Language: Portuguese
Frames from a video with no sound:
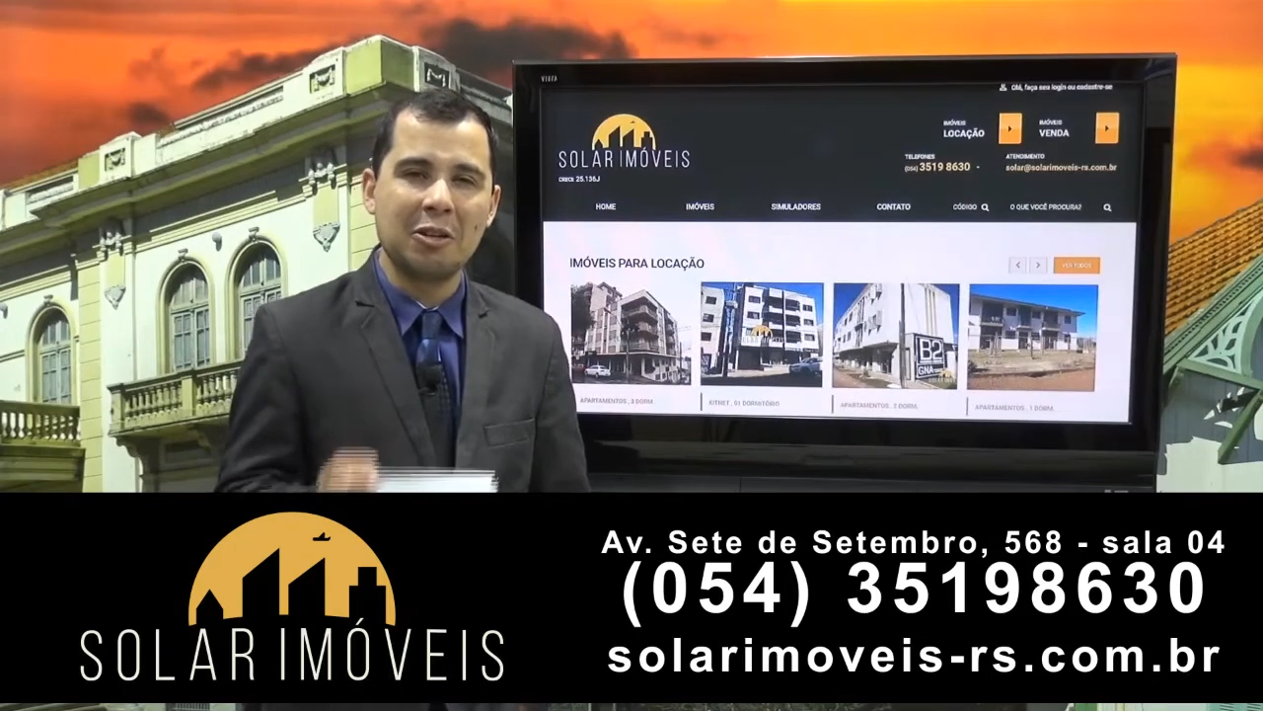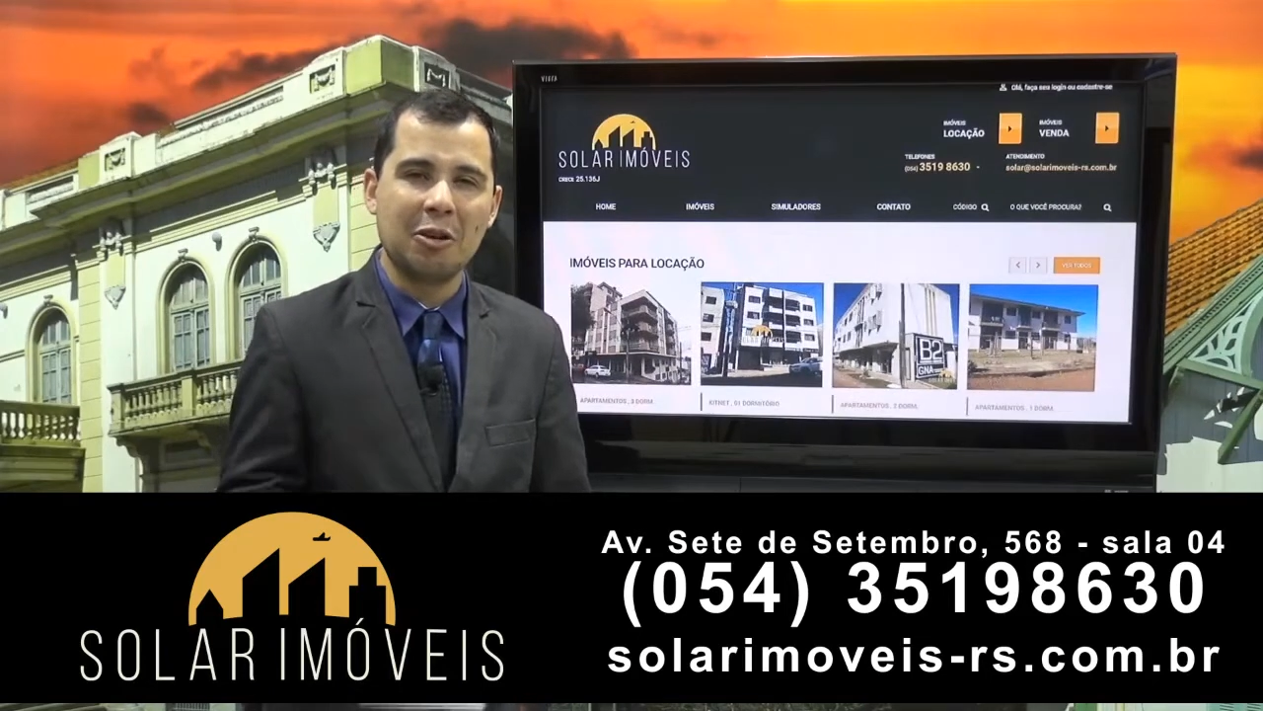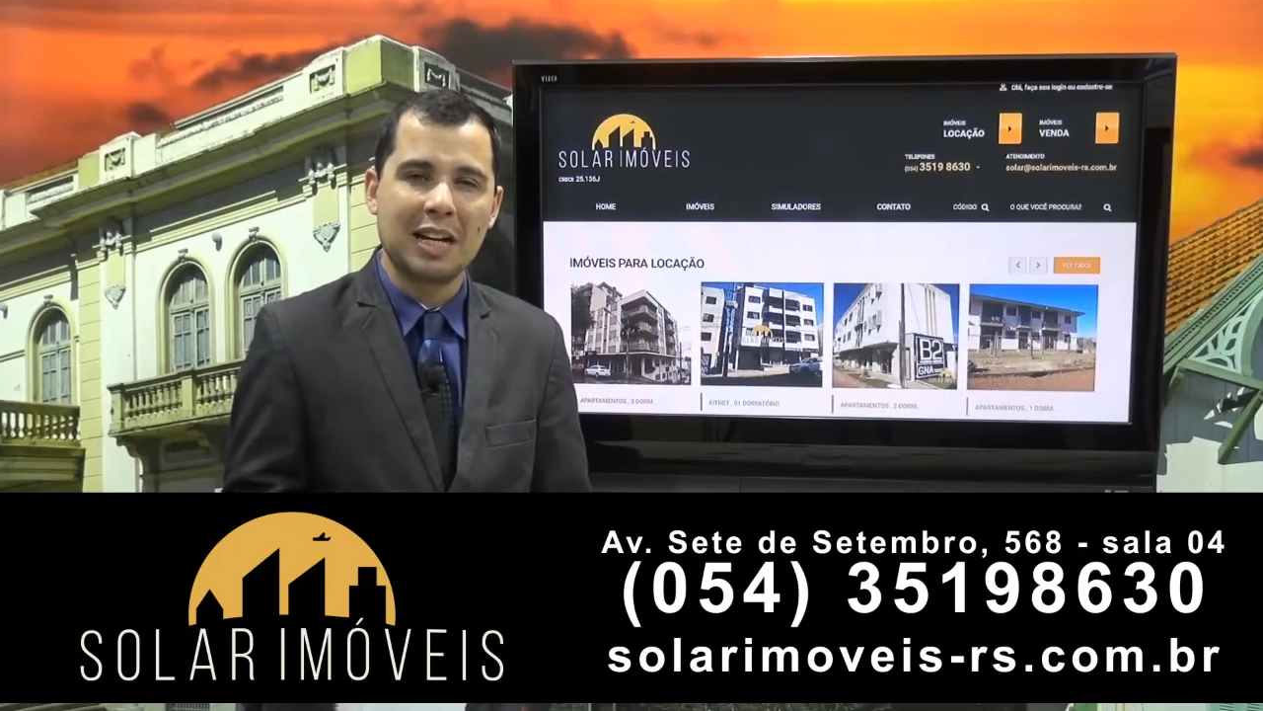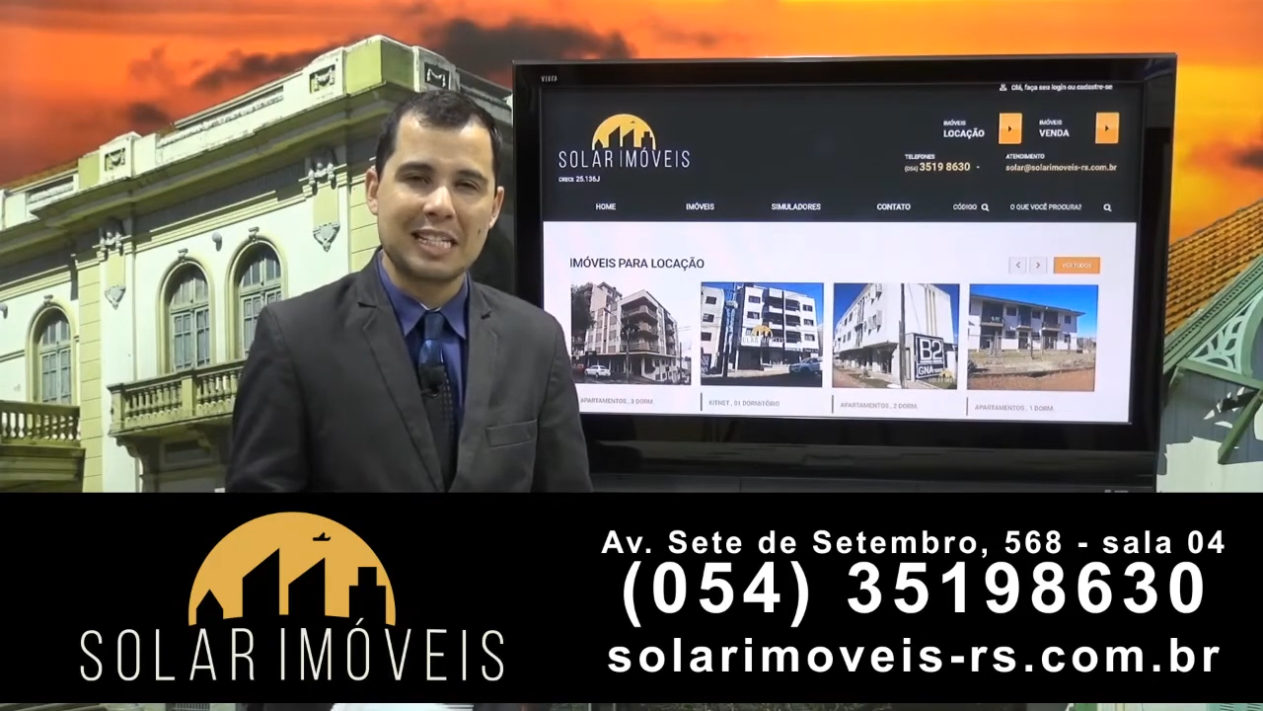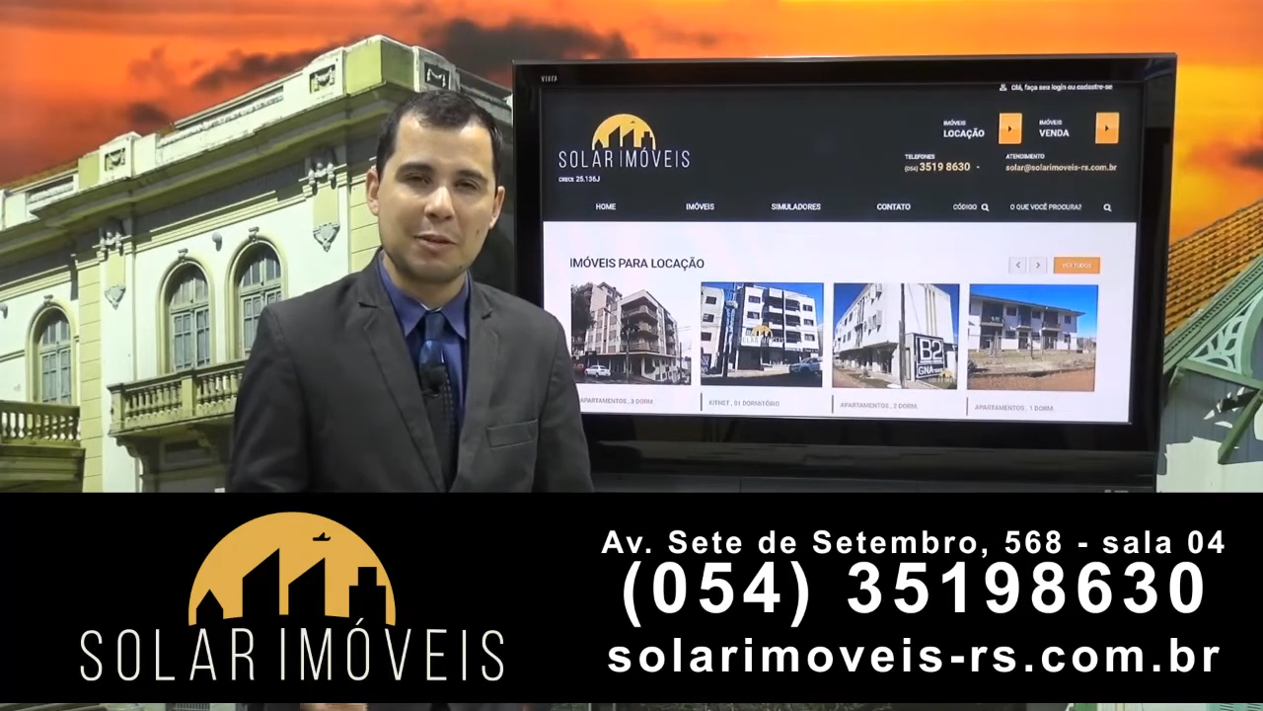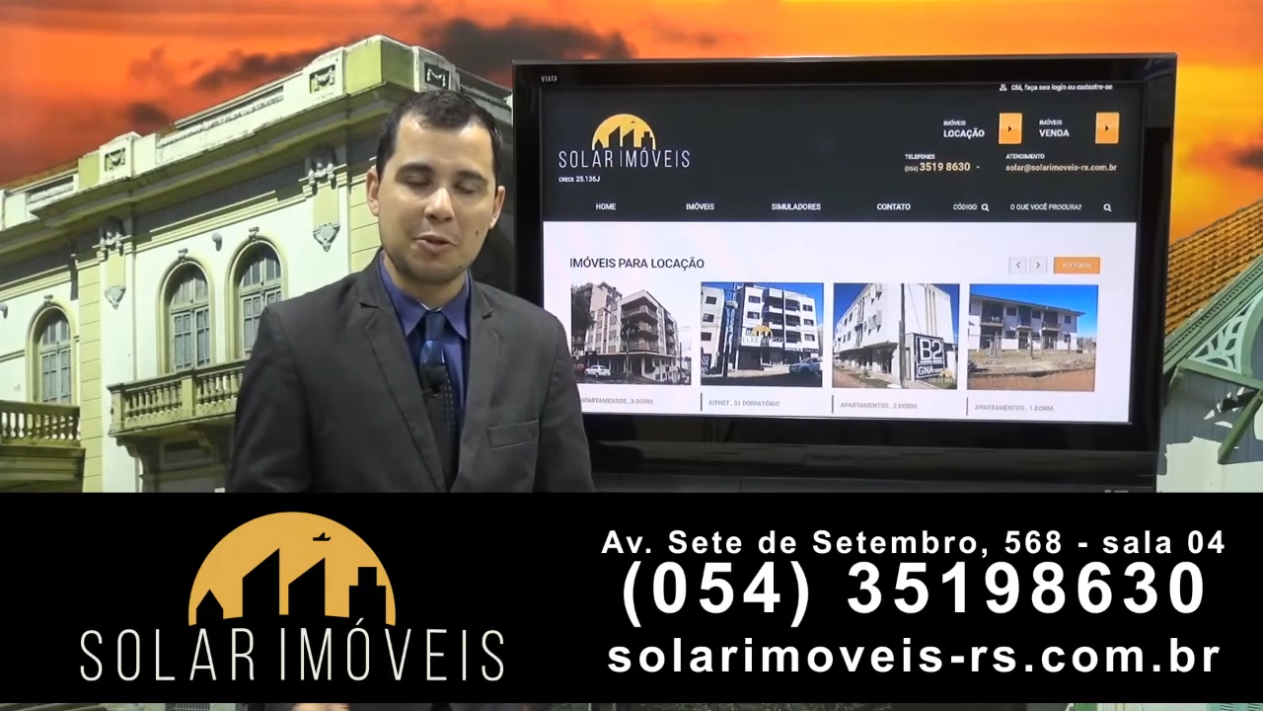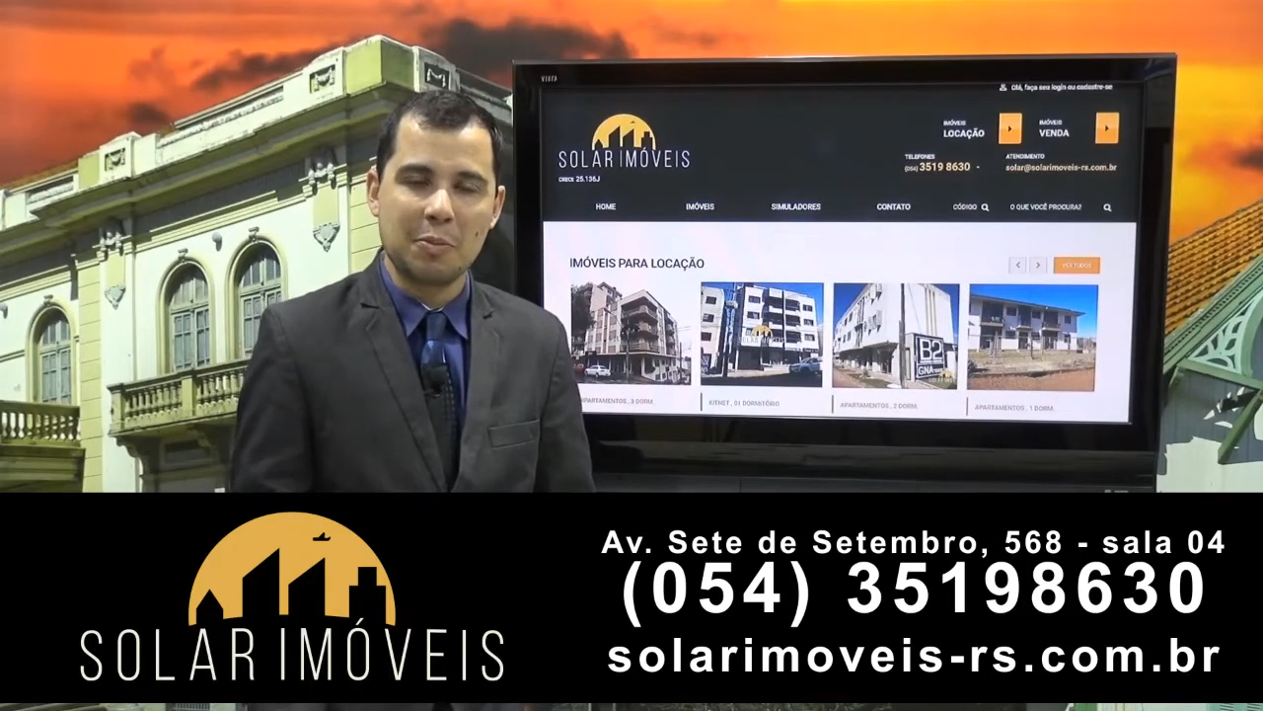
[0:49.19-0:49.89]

e locação de